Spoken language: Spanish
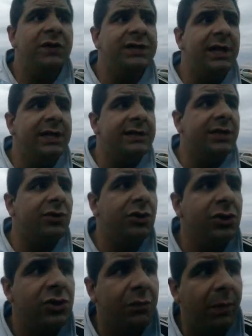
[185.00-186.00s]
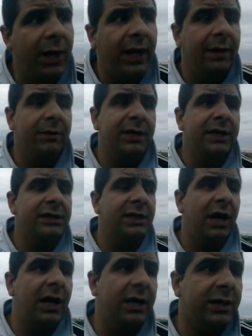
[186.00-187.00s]
un oficial de desarrollo para brindar
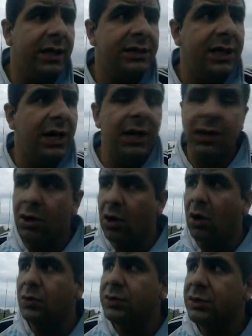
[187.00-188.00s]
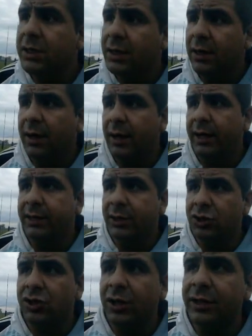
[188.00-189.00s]
este, charla de coach.
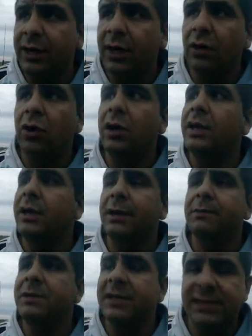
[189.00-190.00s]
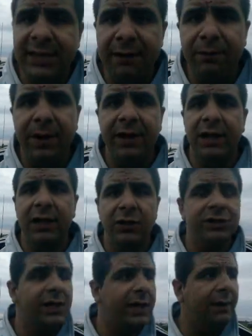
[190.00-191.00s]
Este, yo soy entrenador y siempre es
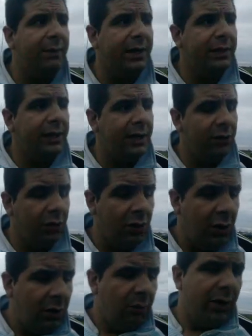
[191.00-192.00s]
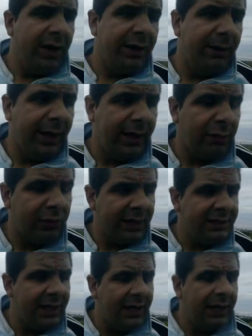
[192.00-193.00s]
lindo seguir aprendiendo, por ahí que vengan a dar
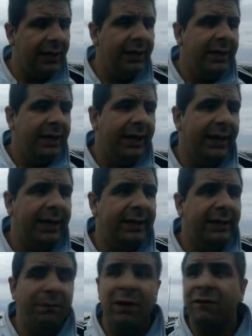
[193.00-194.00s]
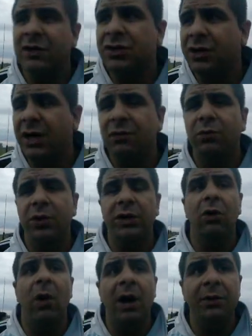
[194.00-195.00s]
una charla, este, perfeccionar un
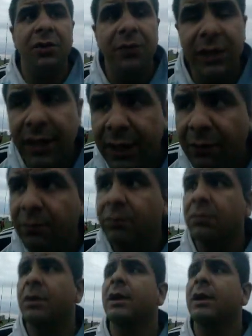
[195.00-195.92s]
poquito, los árbitros vinieron,